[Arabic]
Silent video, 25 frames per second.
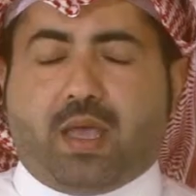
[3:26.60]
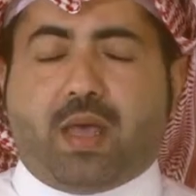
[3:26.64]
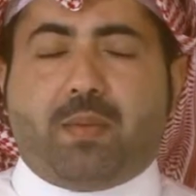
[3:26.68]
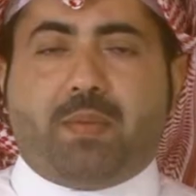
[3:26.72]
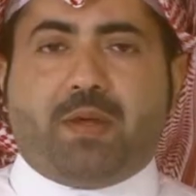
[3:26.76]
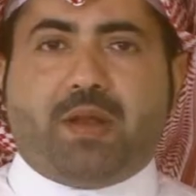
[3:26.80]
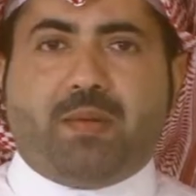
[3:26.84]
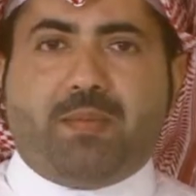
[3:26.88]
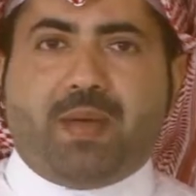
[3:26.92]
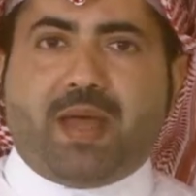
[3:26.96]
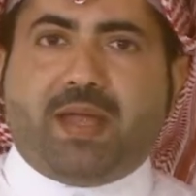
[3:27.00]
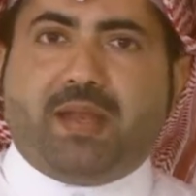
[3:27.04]

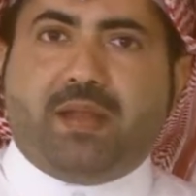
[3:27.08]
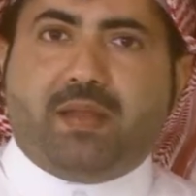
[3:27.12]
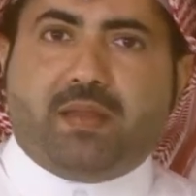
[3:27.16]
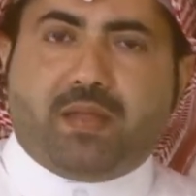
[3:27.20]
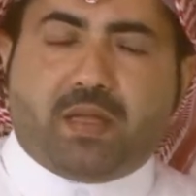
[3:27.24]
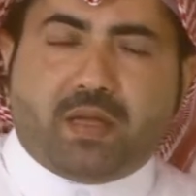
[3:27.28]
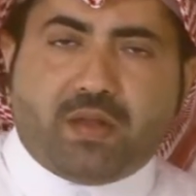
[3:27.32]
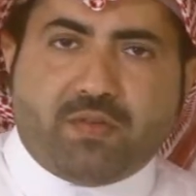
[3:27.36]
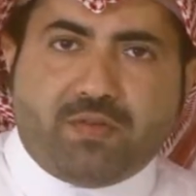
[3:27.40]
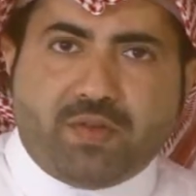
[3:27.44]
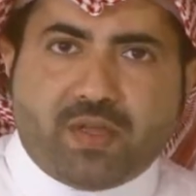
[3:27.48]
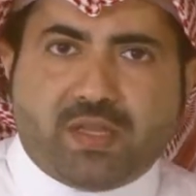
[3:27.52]
قبل ما
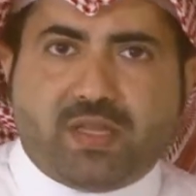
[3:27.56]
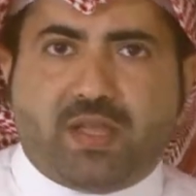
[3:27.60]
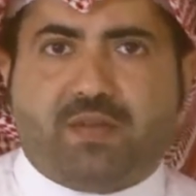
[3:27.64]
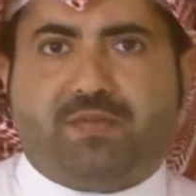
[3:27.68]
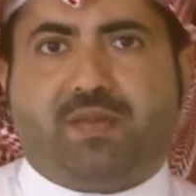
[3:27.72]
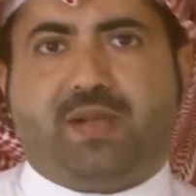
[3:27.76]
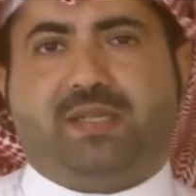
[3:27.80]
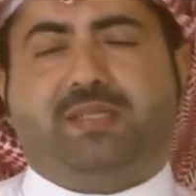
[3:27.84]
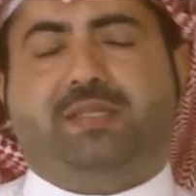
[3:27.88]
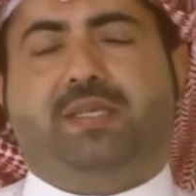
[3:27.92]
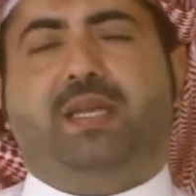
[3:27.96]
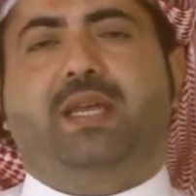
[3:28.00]
ندخل في
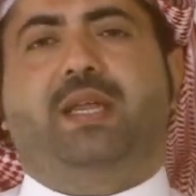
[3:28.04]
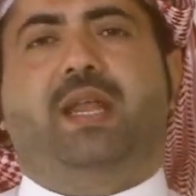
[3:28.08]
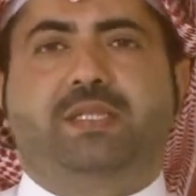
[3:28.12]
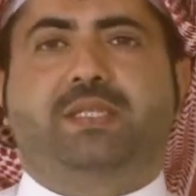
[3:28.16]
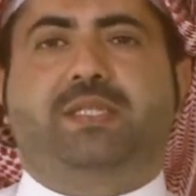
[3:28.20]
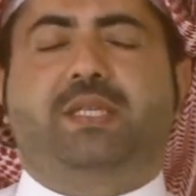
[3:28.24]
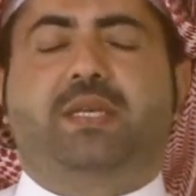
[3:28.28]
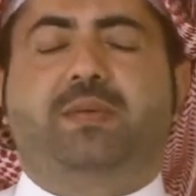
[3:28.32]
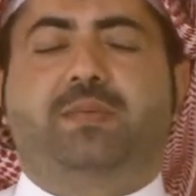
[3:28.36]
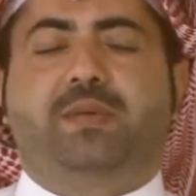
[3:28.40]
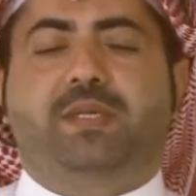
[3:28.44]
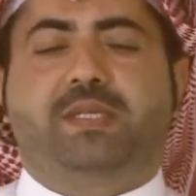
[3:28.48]
تفاصيل
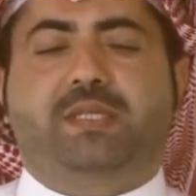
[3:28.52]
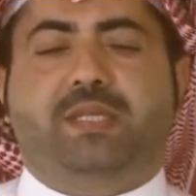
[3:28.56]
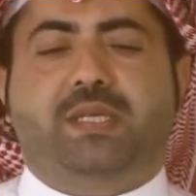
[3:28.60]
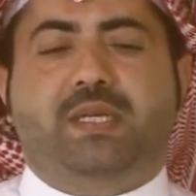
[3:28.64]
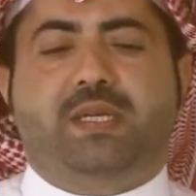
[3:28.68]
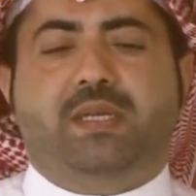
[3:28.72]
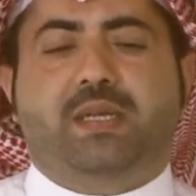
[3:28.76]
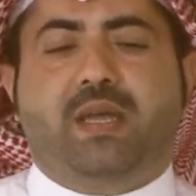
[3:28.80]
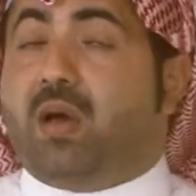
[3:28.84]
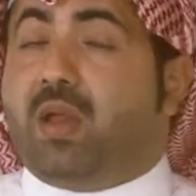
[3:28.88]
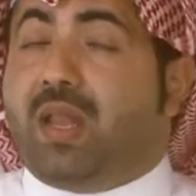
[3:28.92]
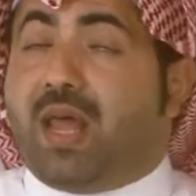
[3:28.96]
سي بي
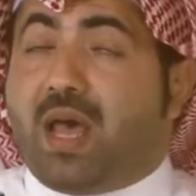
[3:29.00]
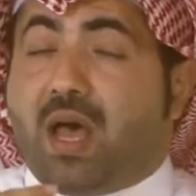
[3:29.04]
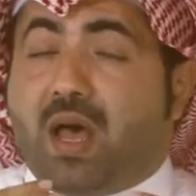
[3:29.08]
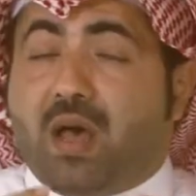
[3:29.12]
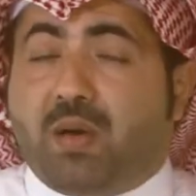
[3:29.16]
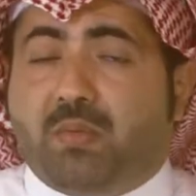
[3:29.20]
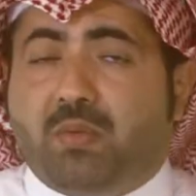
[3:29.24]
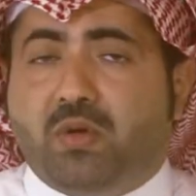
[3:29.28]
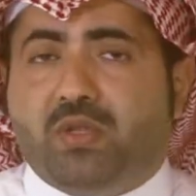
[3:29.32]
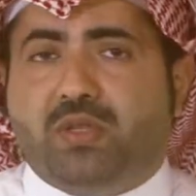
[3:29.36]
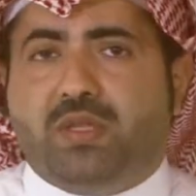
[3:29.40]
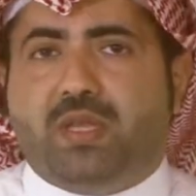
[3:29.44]
سي
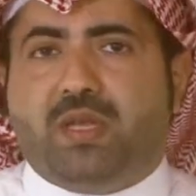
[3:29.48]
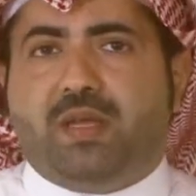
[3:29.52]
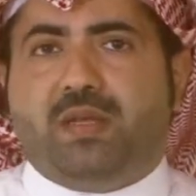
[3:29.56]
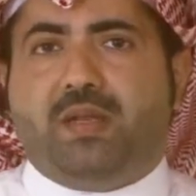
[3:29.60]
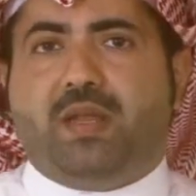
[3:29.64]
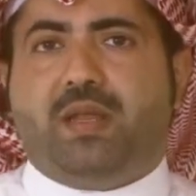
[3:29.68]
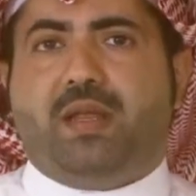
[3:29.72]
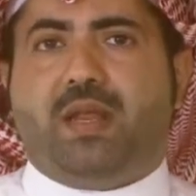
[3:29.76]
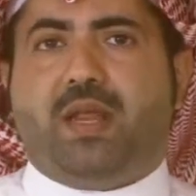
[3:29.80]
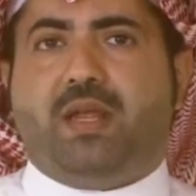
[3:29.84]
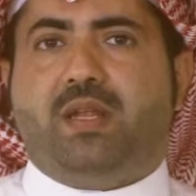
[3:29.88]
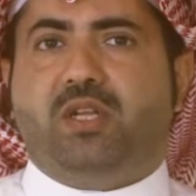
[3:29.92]
لابد
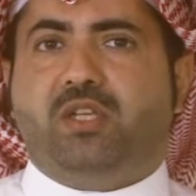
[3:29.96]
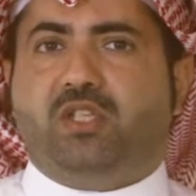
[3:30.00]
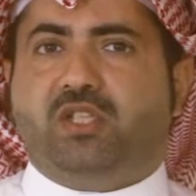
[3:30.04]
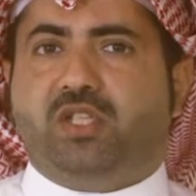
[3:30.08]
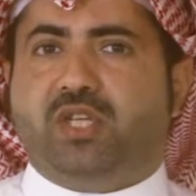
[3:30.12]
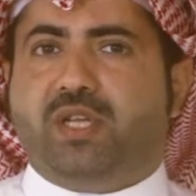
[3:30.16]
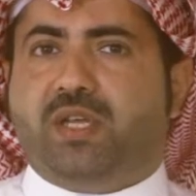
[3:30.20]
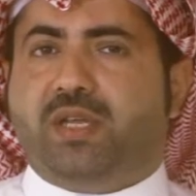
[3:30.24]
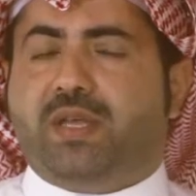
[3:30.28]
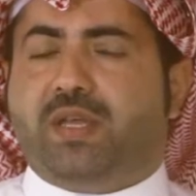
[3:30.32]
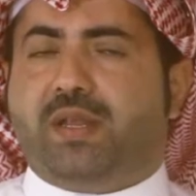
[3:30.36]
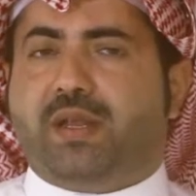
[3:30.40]
اننا
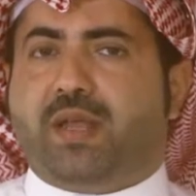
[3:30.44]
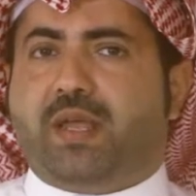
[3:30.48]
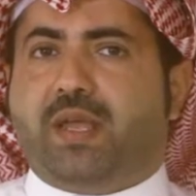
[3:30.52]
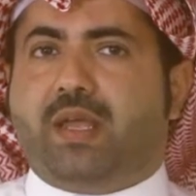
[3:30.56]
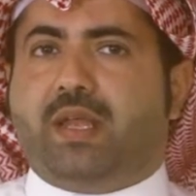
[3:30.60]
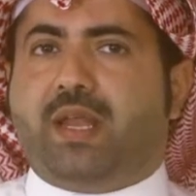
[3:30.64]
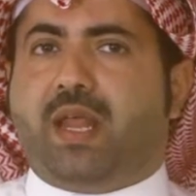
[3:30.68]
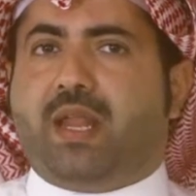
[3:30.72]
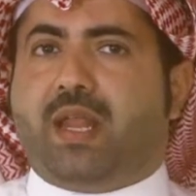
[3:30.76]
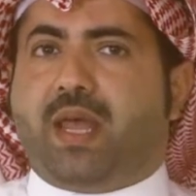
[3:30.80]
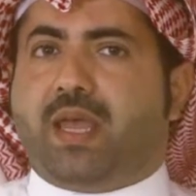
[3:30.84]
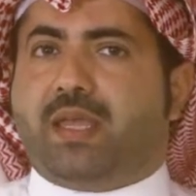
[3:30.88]
نشير
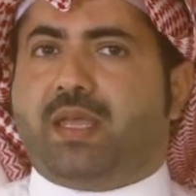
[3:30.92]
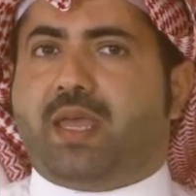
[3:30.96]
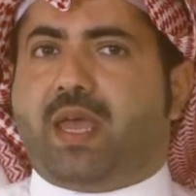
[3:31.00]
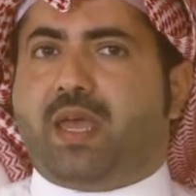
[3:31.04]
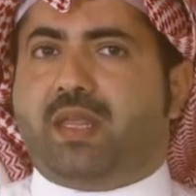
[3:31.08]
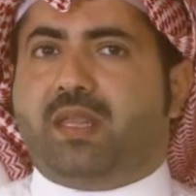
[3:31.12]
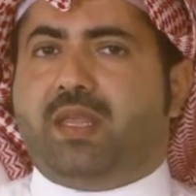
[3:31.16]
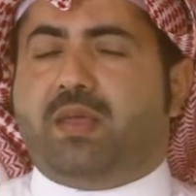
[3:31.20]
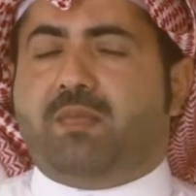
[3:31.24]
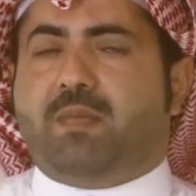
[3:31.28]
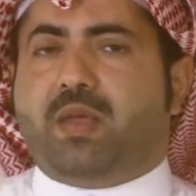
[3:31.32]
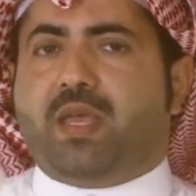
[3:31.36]
الى
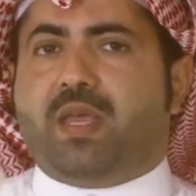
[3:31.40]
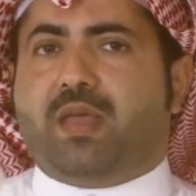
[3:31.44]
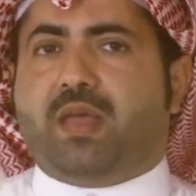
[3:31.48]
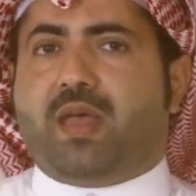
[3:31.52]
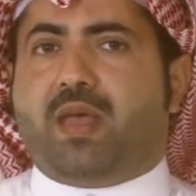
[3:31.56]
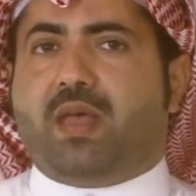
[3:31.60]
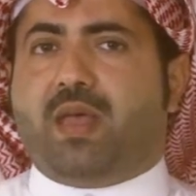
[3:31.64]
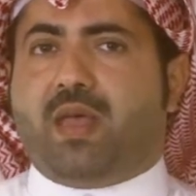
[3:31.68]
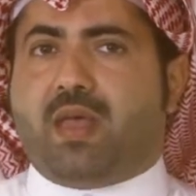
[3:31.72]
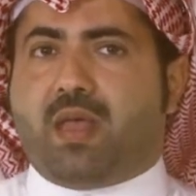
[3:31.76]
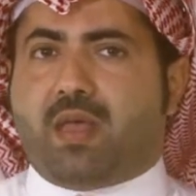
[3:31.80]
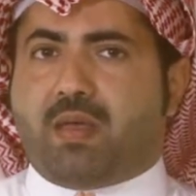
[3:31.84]

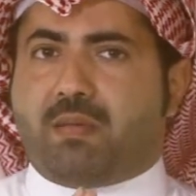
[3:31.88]
الاكاديميه